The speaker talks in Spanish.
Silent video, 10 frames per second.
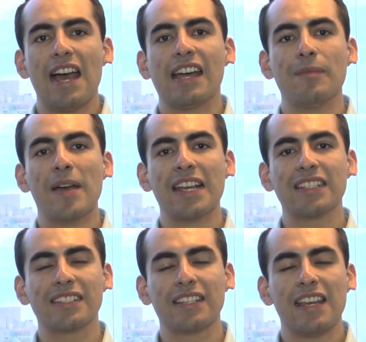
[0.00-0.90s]

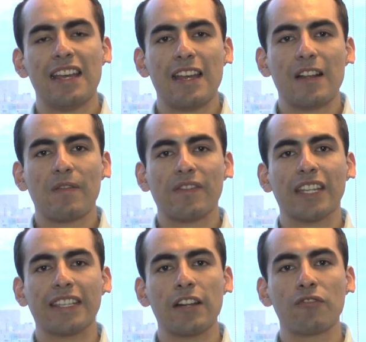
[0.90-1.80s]
Además,
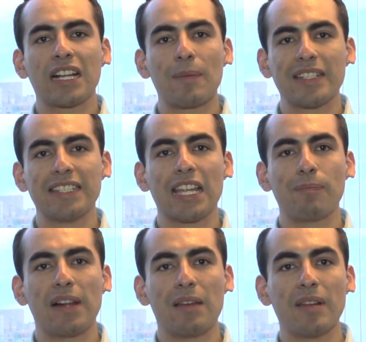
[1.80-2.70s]
de tener una
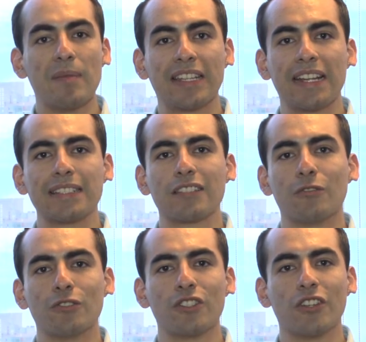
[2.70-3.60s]
capacidad para implementar estas
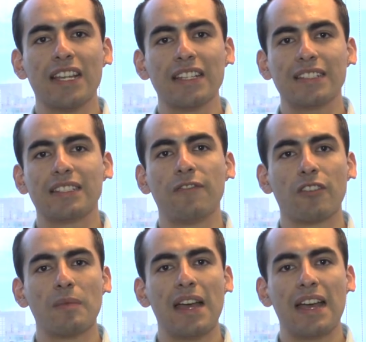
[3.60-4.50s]
soluciones de
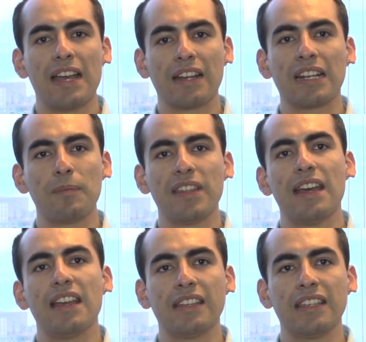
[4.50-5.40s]
forma
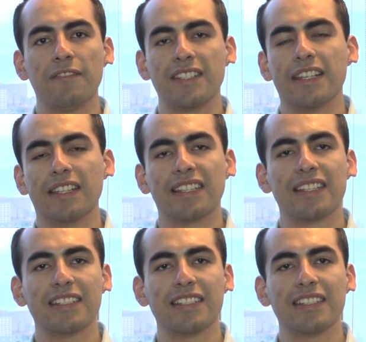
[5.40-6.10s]
rápida y eficiente.